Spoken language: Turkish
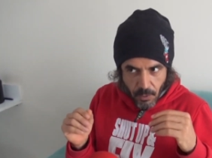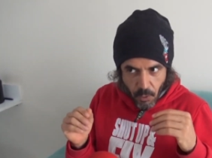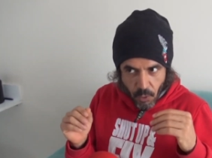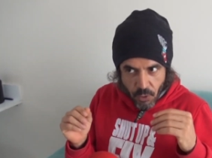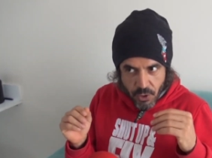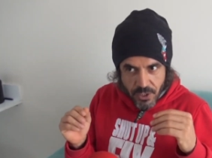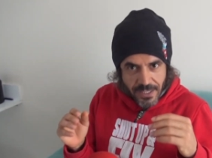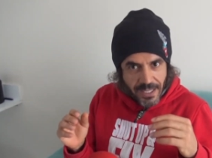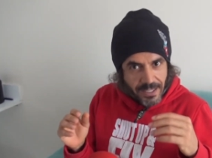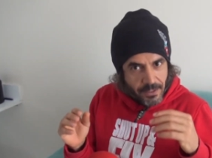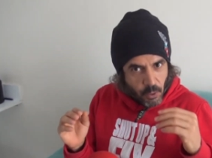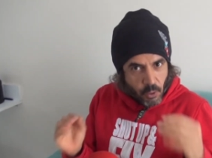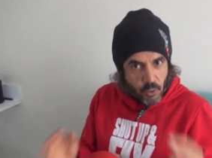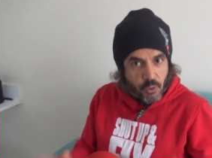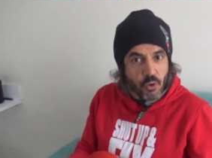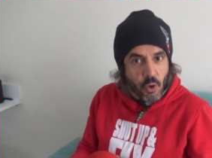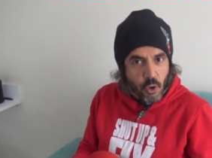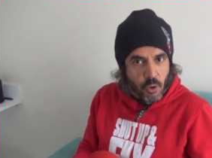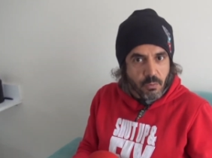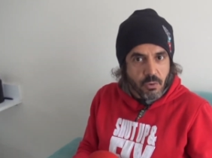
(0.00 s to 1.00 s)
önceden
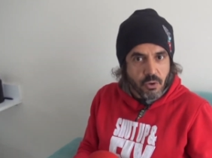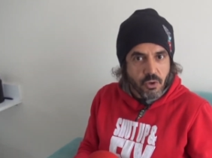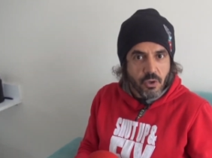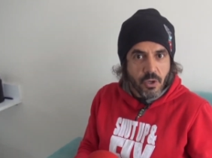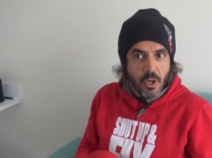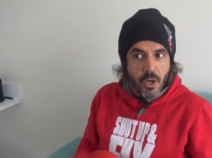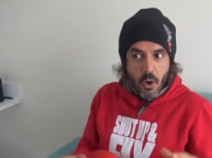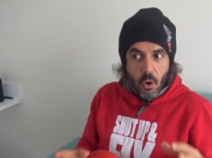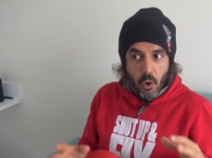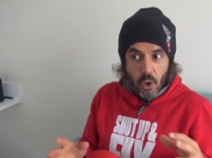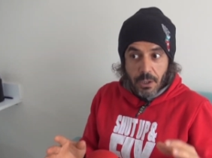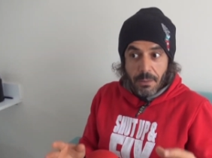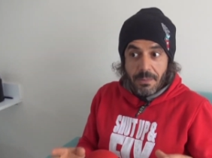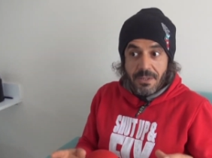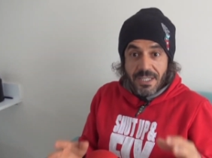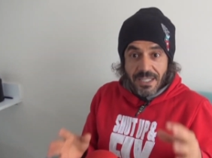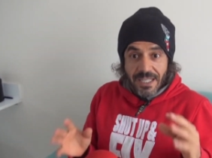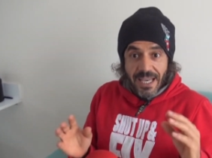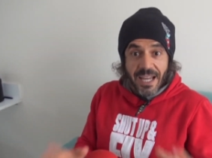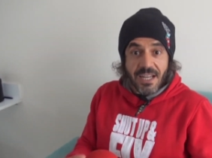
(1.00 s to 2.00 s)
öngörmüş
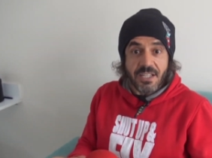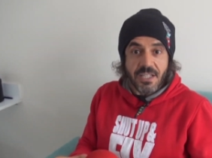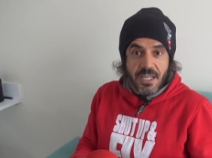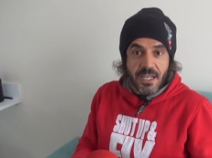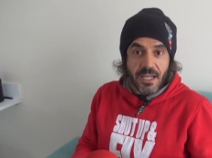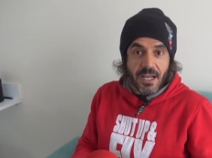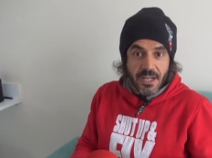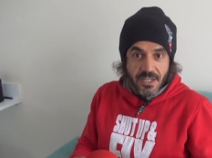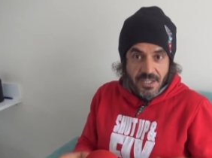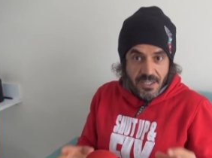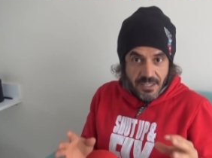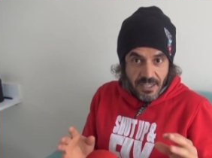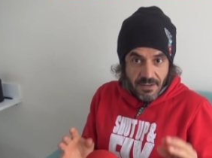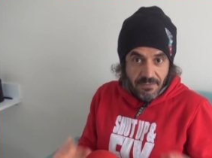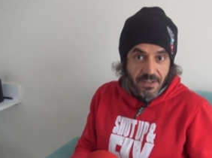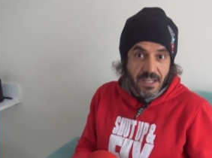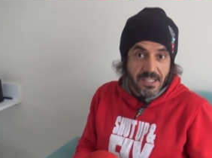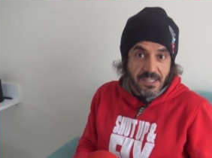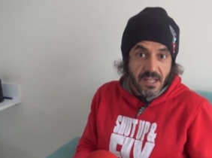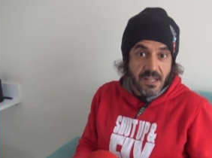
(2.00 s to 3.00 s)
olabilecek her şeye karşı
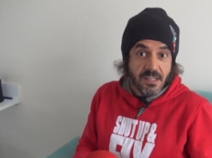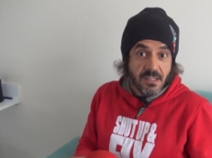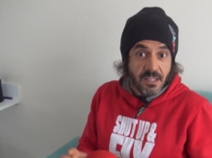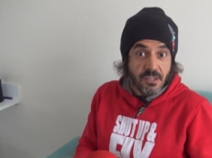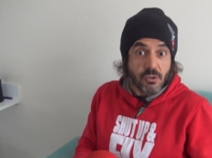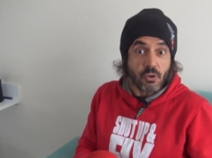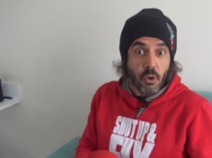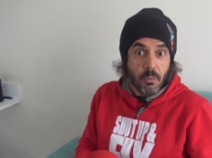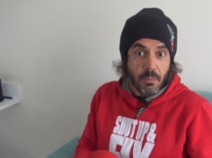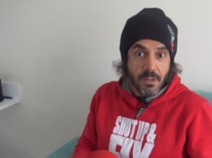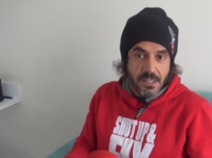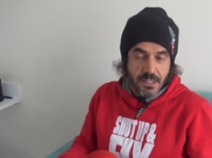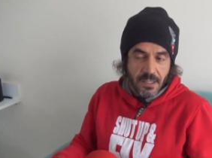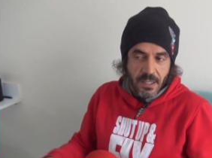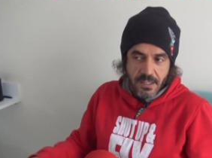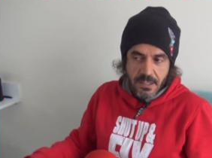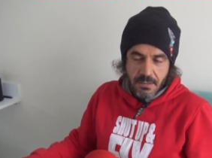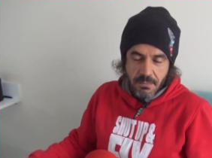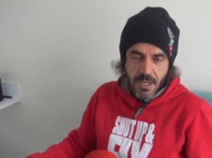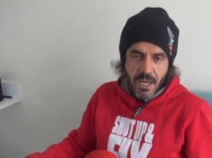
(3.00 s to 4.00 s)
refleksleriniz hazır olması
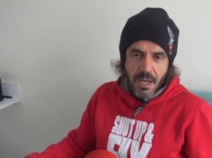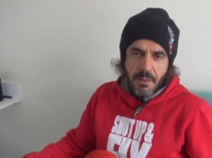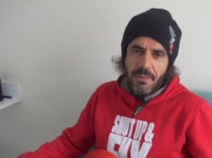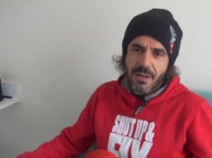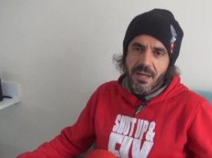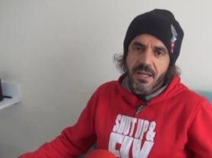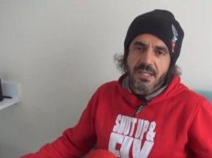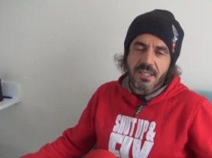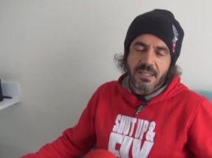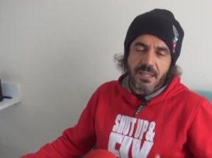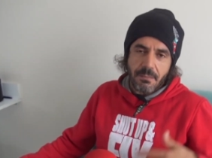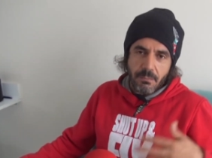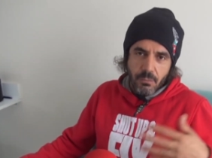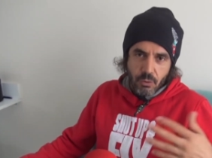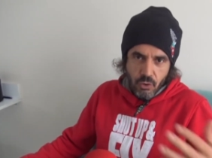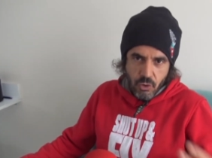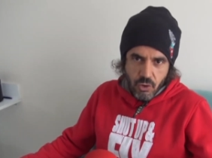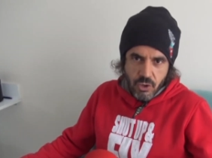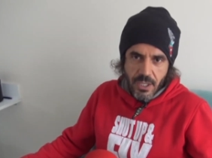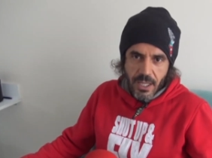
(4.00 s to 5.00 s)
lazım. Ben de zaten
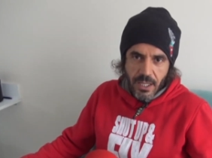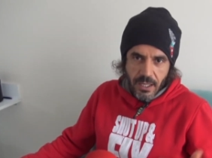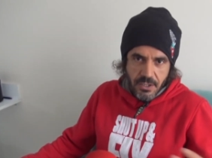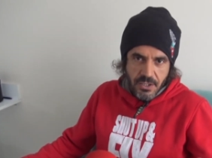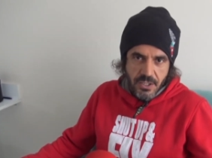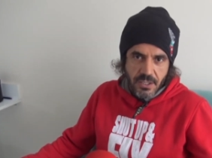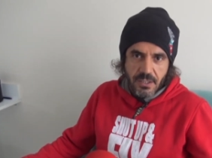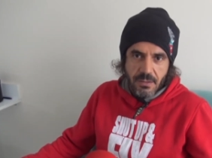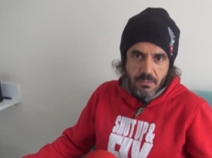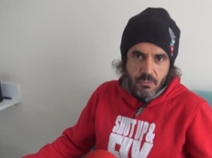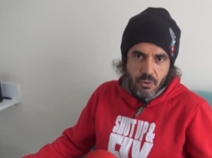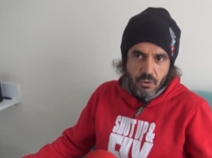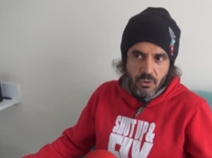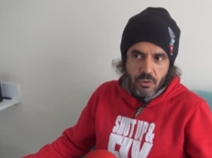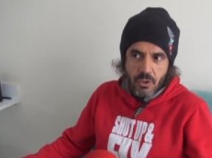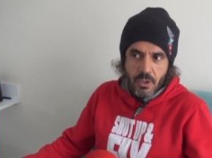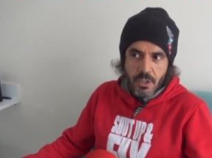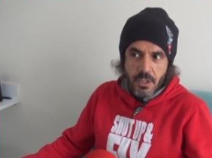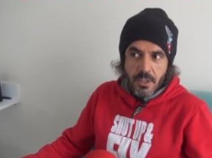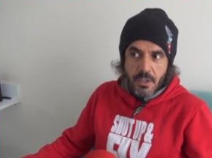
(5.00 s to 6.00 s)
bu düşüncelerle çıktım
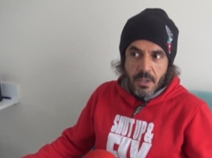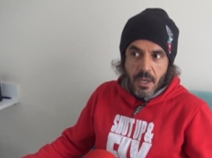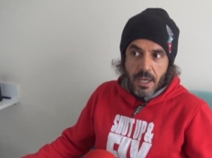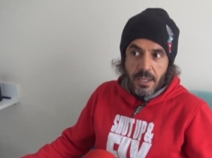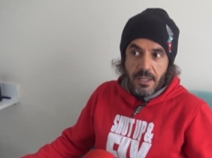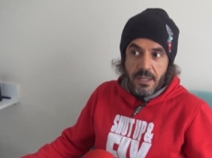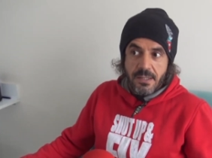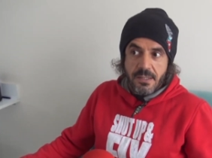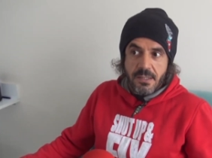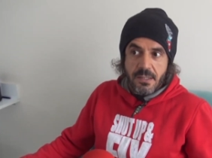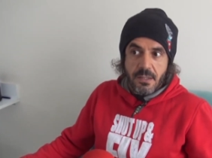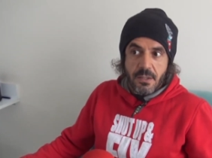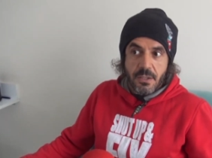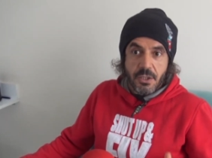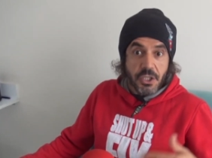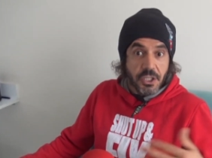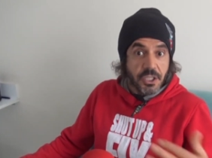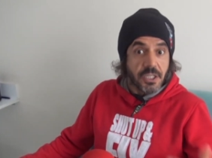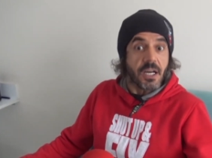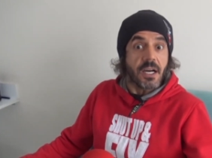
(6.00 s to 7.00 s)
çünkü en az
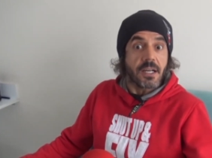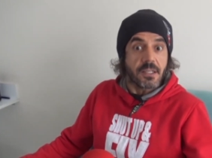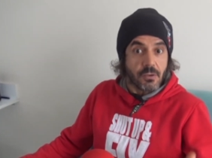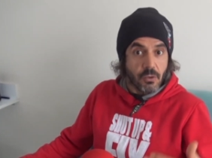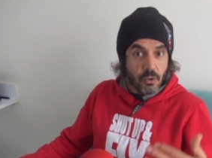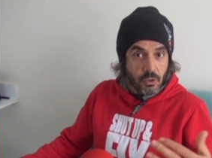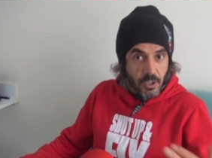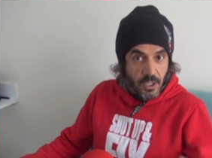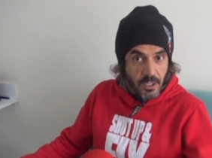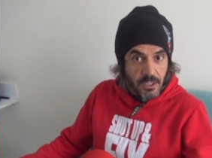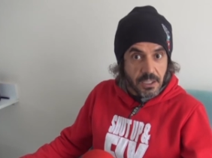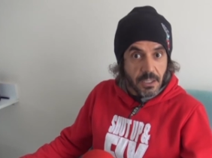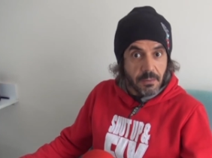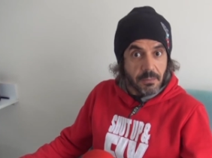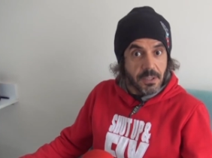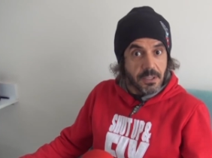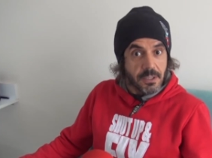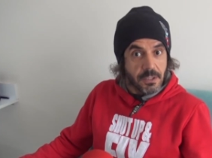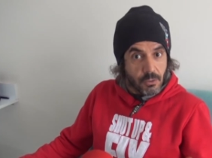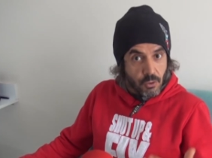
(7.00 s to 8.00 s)
iki aydır oradan
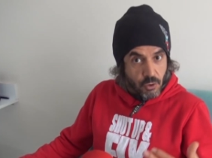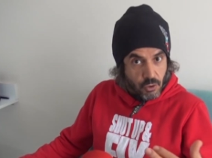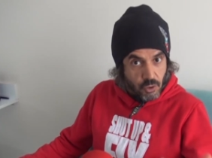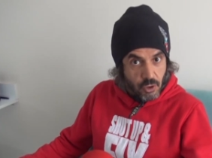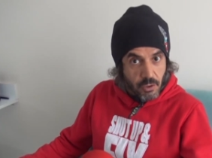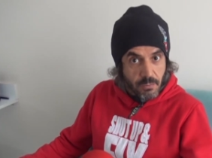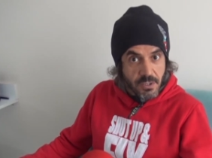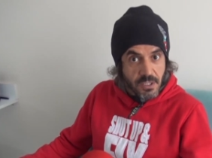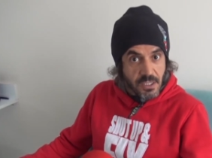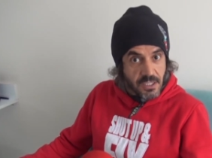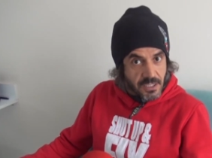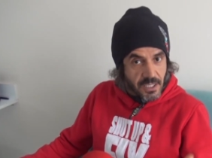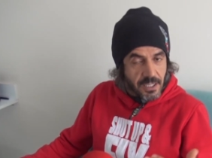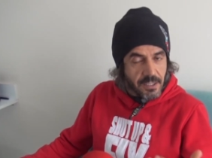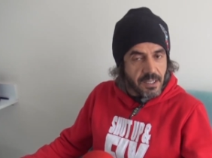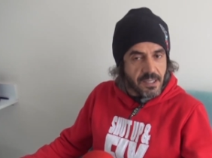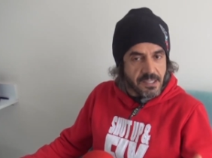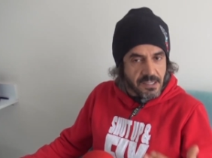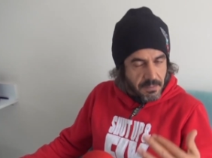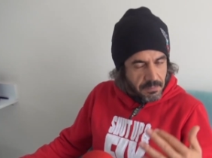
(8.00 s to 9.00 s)
atlamayı düşündüğüm için iki
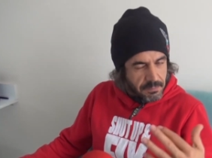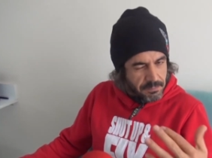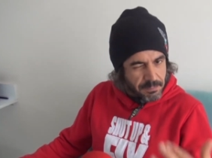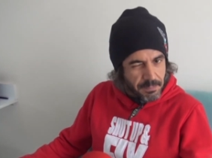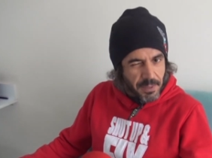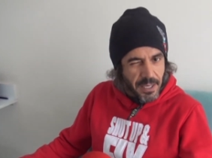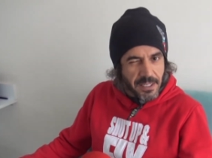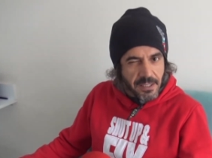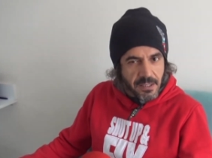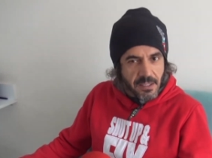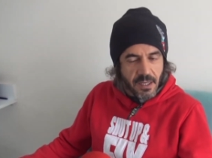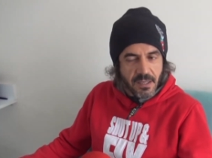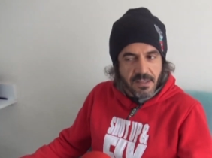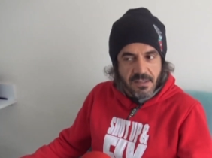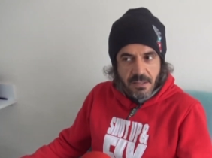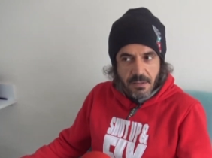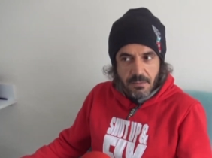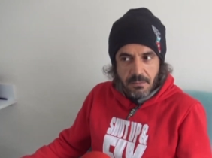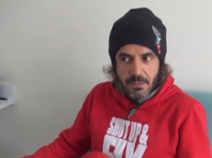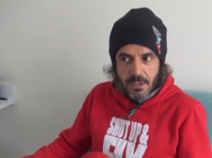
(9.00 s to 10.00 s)
aydır aslında beyinde
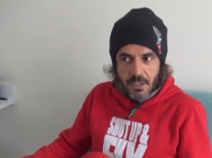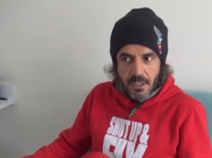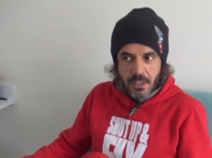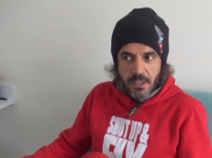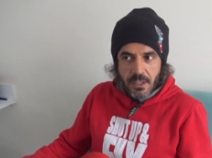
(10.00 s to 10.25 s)
hazırım.